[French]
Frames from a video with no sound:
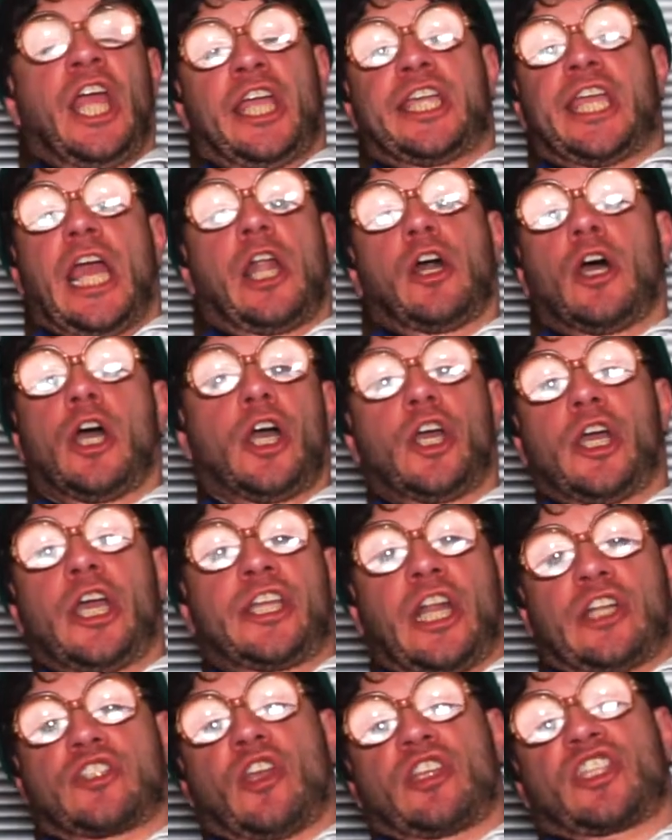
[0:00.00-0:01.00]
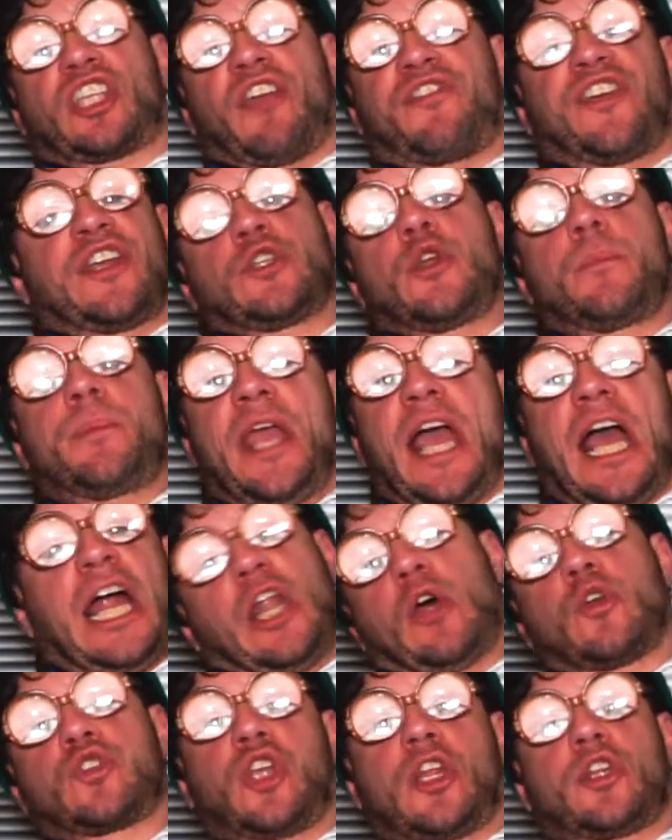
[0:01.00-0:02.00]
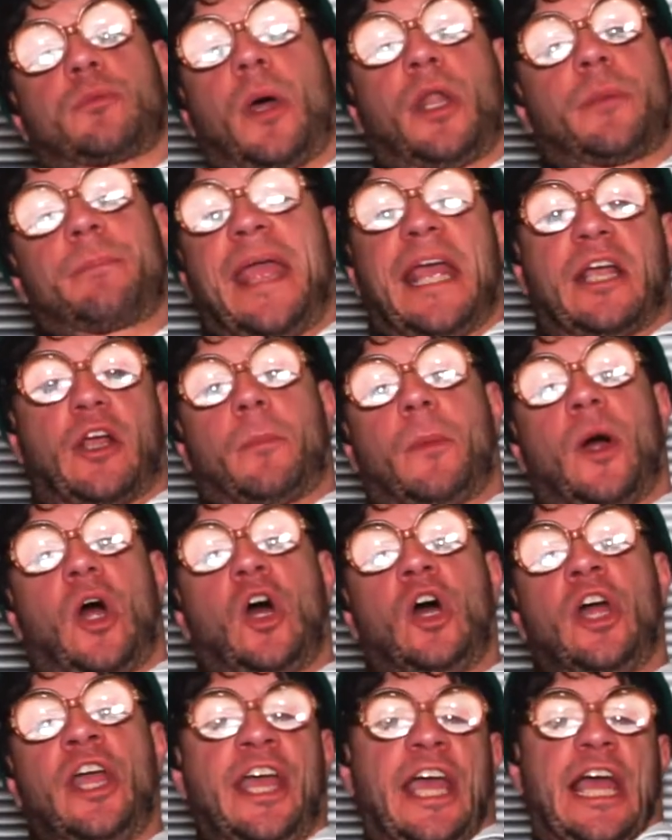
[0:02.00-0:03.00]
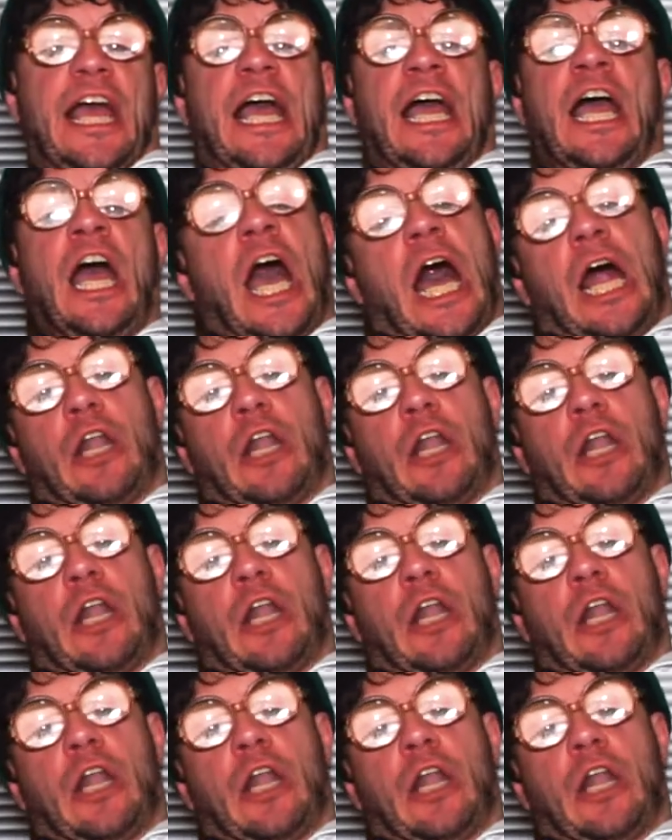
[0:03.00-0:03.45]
et euh, qu'elle se serait fait du bien. on se demande bien comment. Hein.